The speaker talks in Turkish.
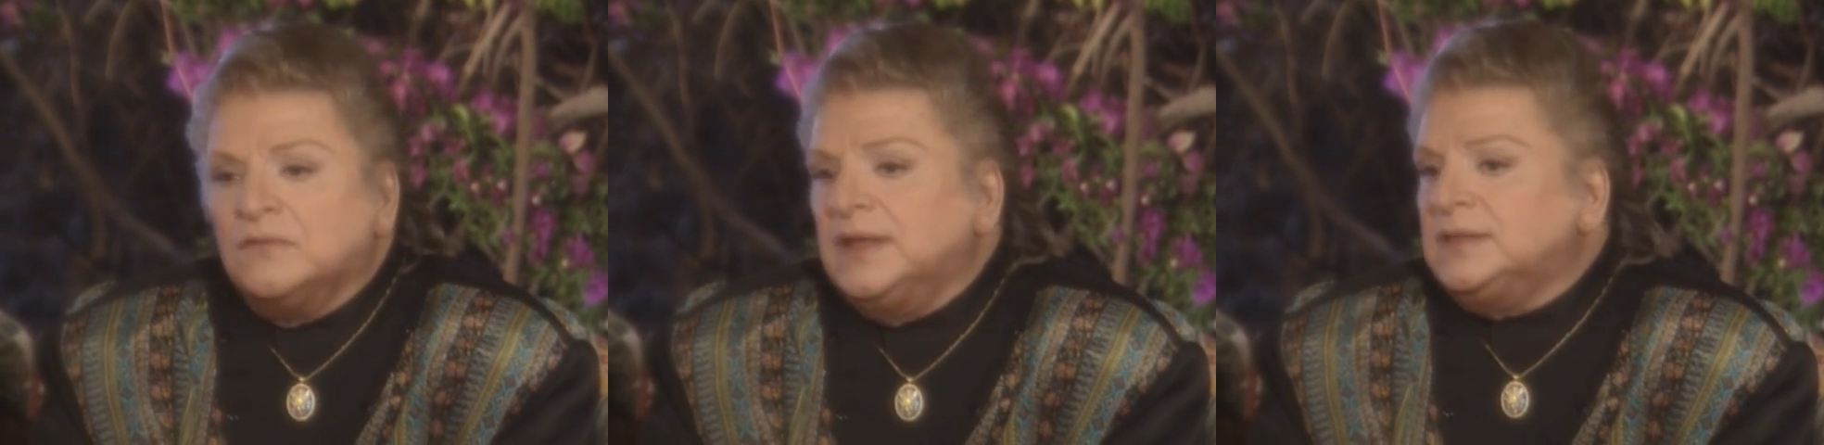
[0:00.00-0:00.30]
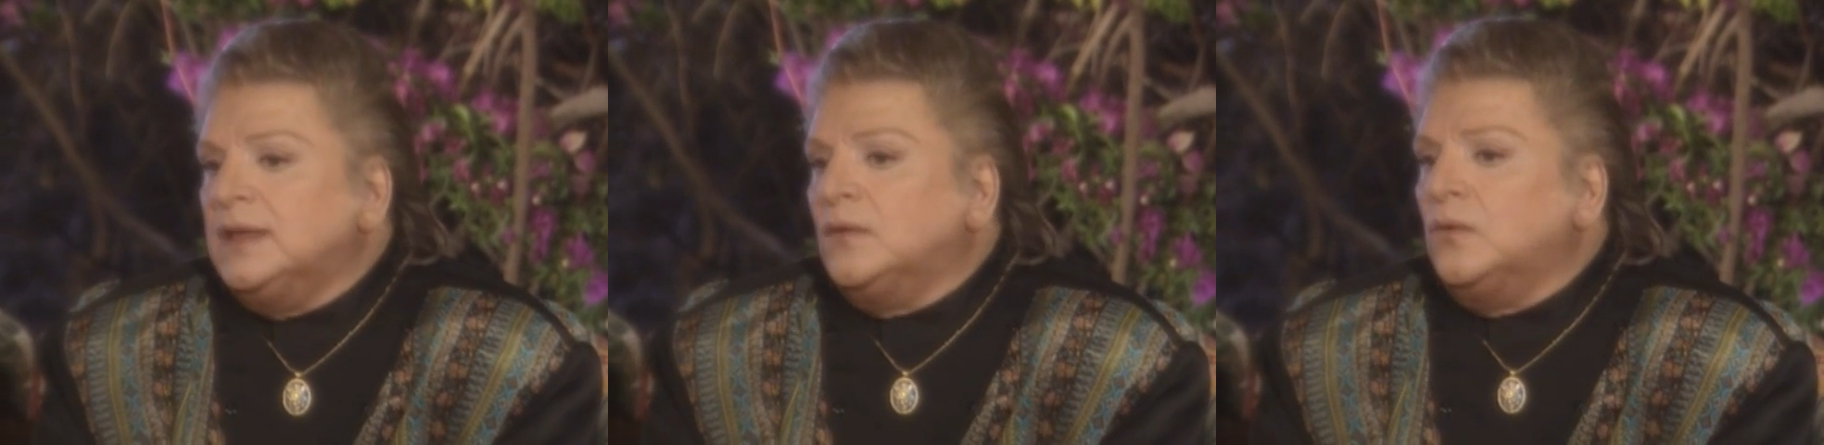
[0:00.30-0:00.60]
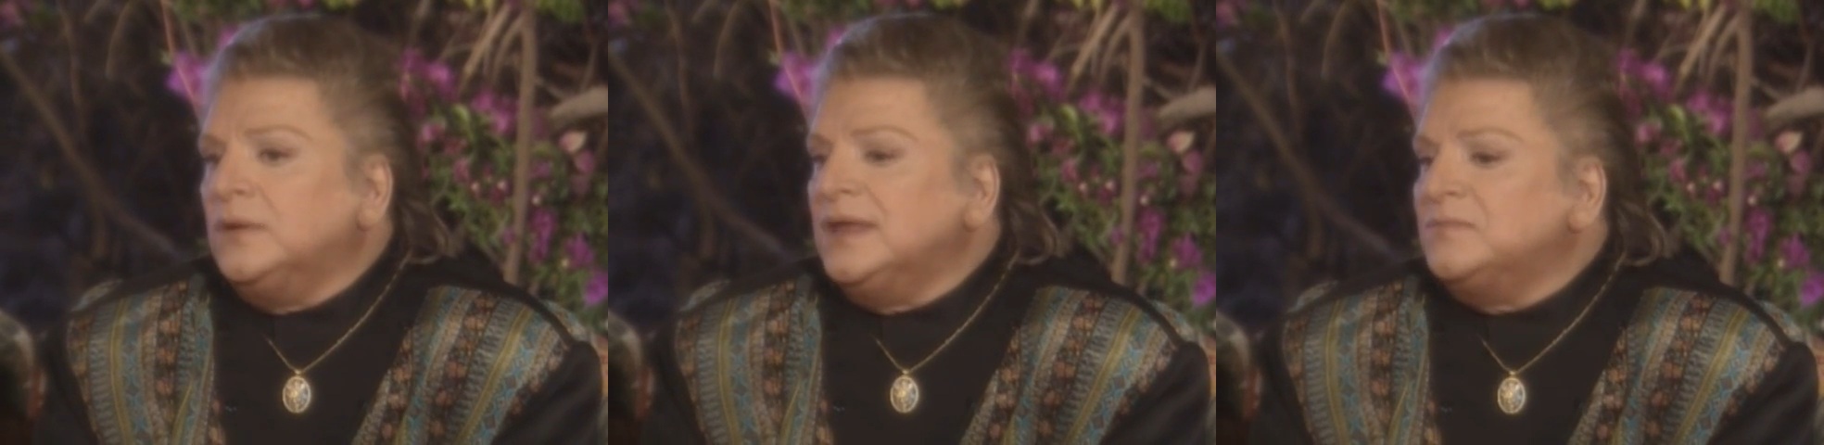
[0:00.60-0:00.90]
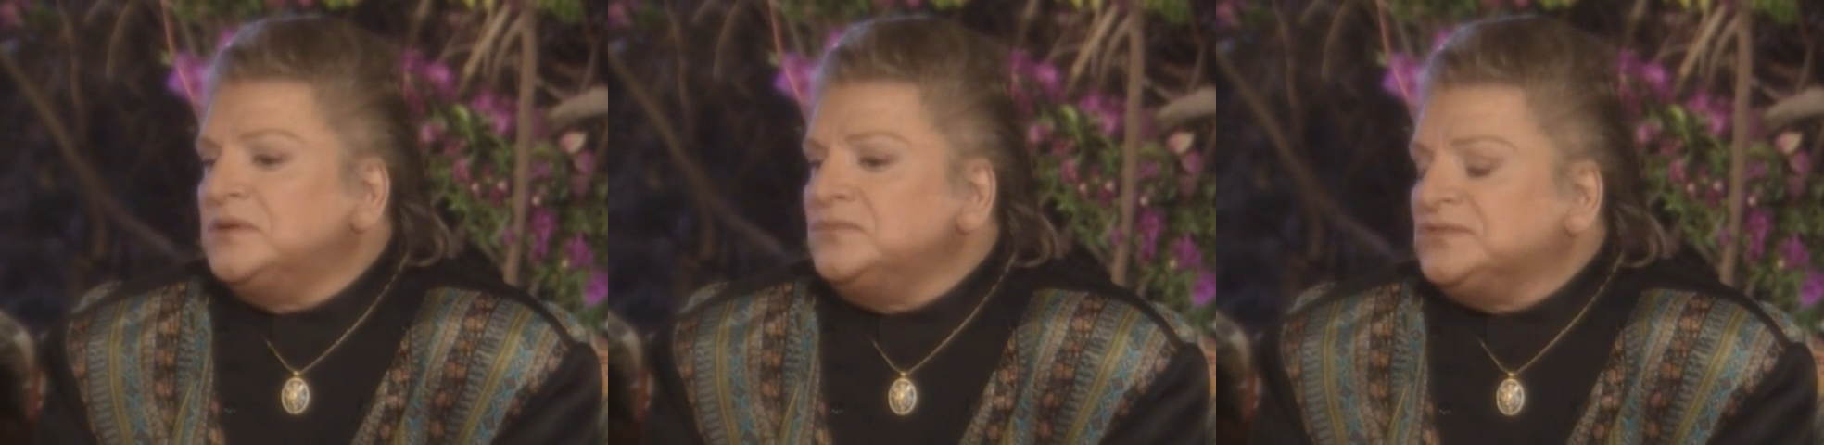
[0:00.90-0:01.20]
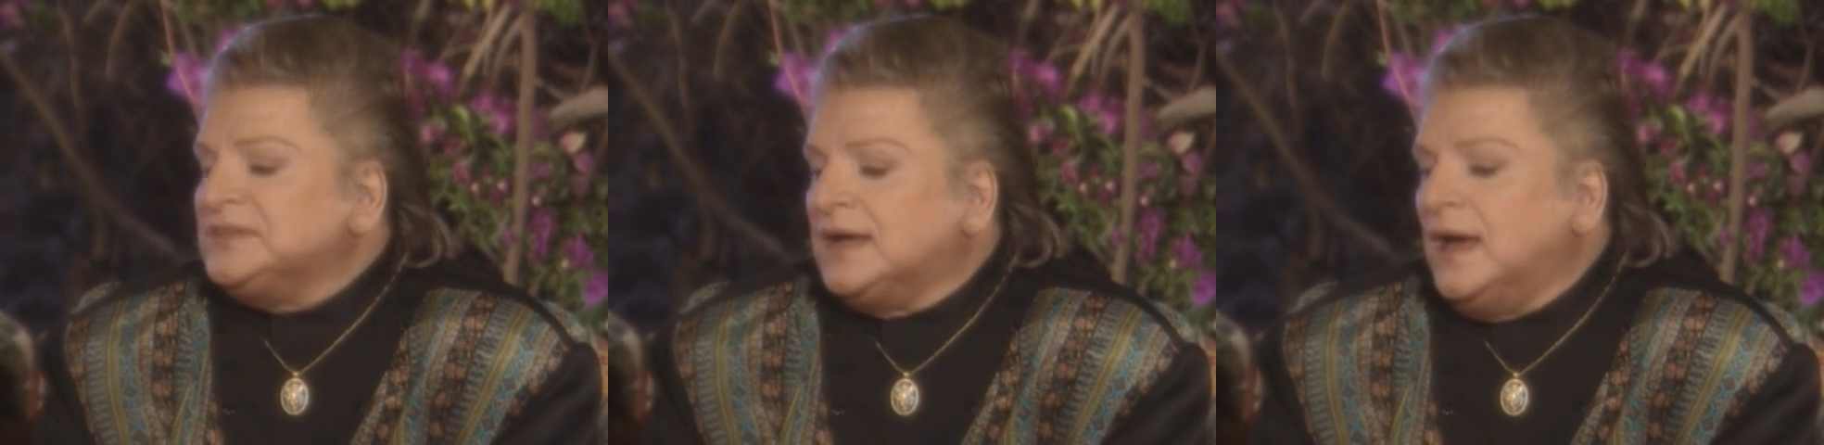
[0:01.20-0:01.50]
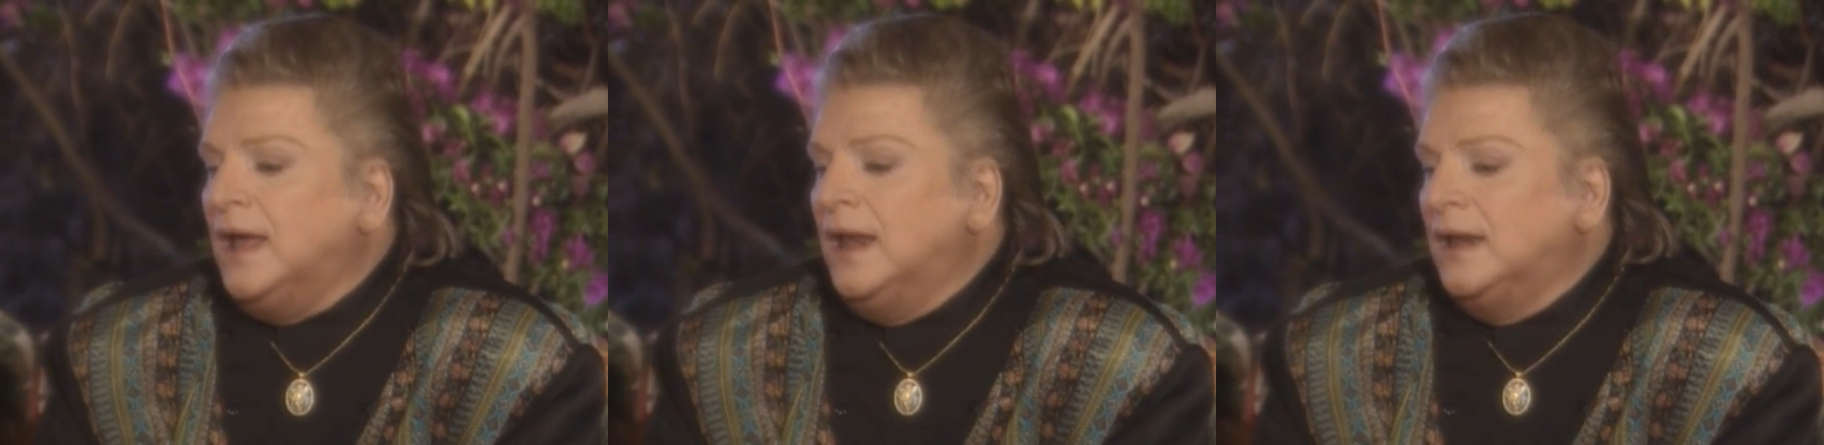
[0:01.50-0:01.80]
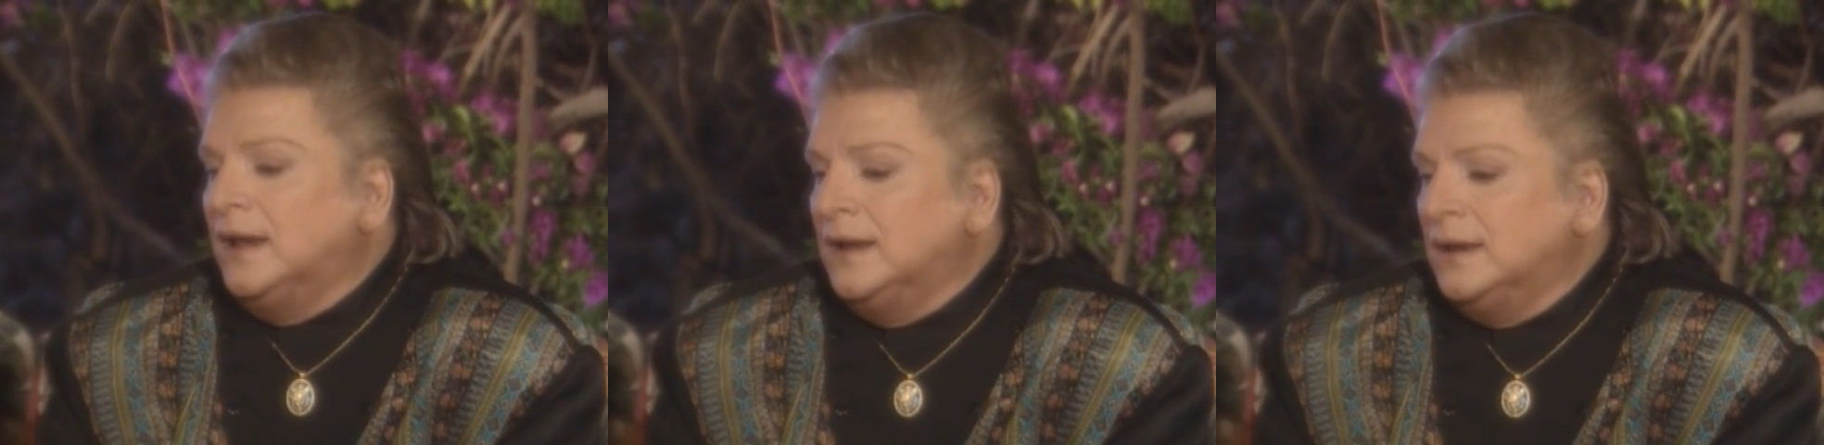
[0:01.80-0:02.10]
ve de oraya bir
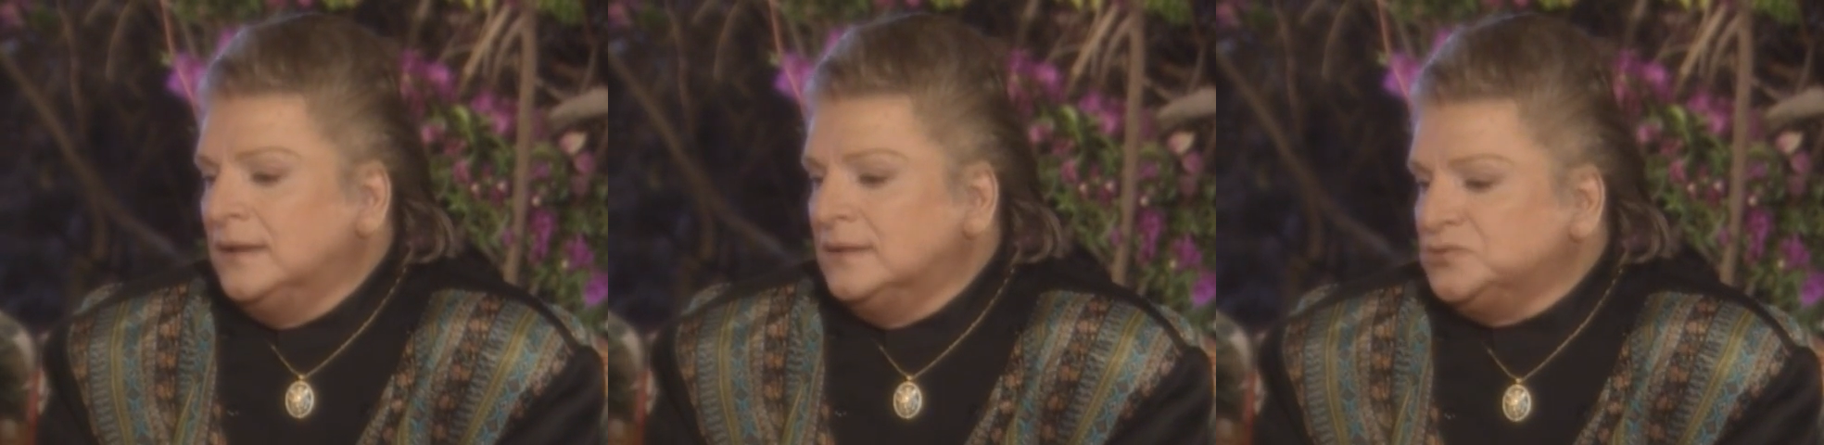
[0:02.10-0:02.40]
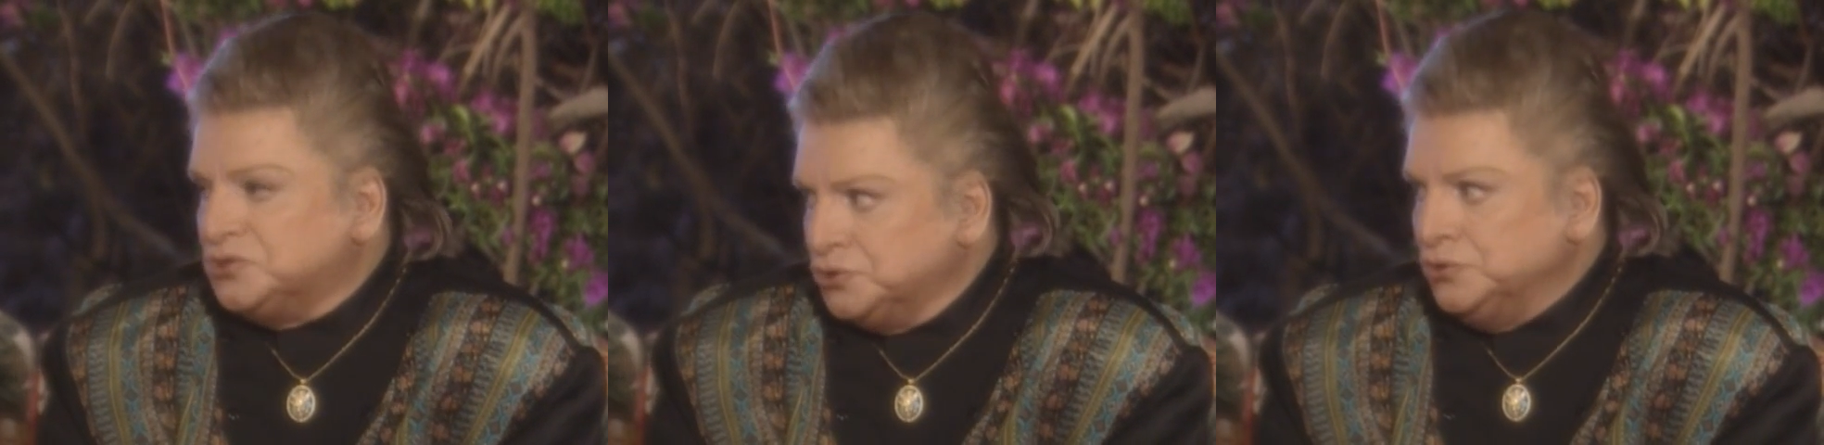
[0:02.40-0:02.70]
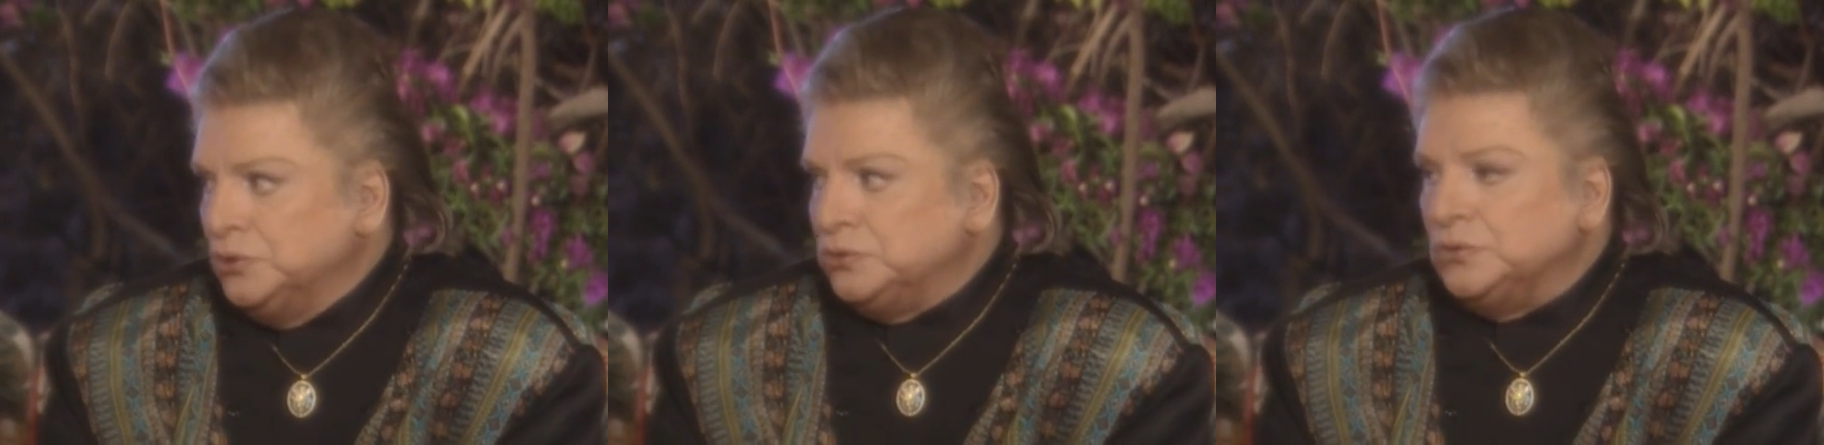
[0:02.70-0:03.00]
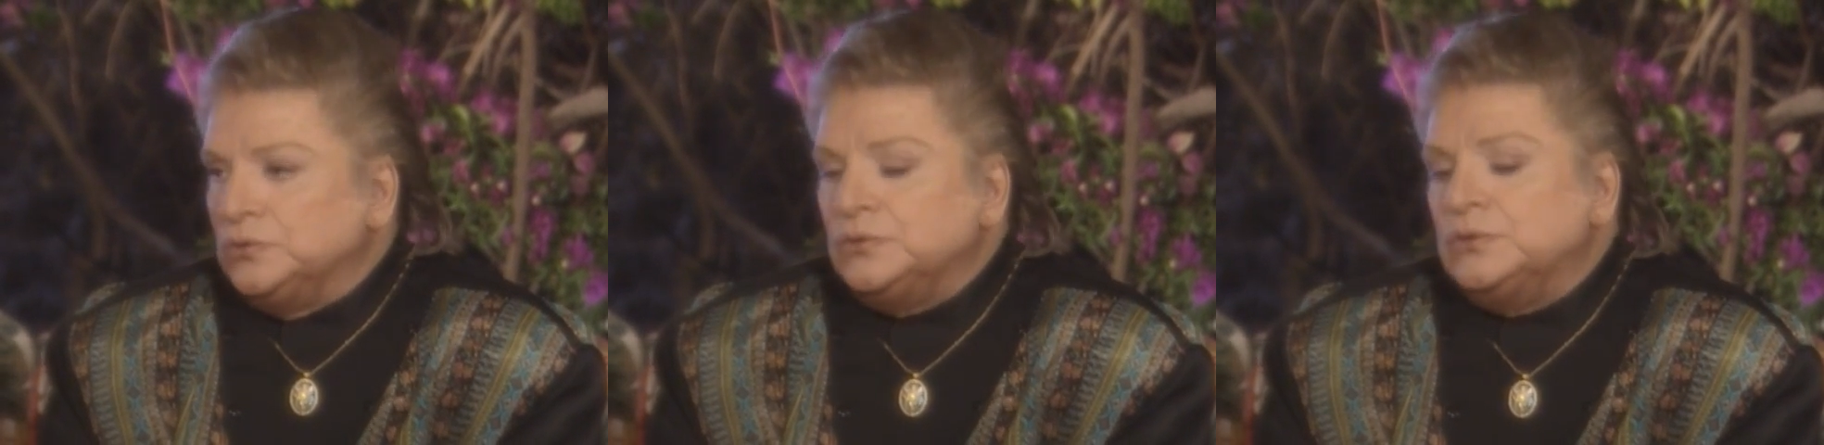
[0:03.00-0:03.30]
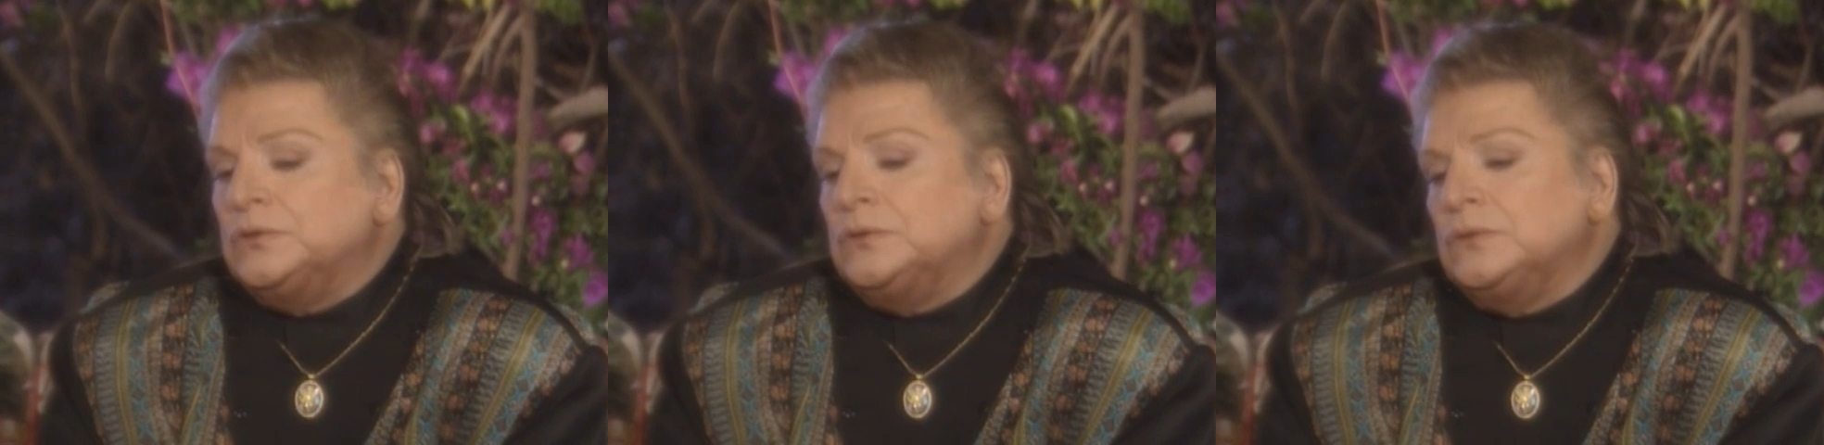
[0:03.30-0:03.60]
müzikal düşünüldüğünü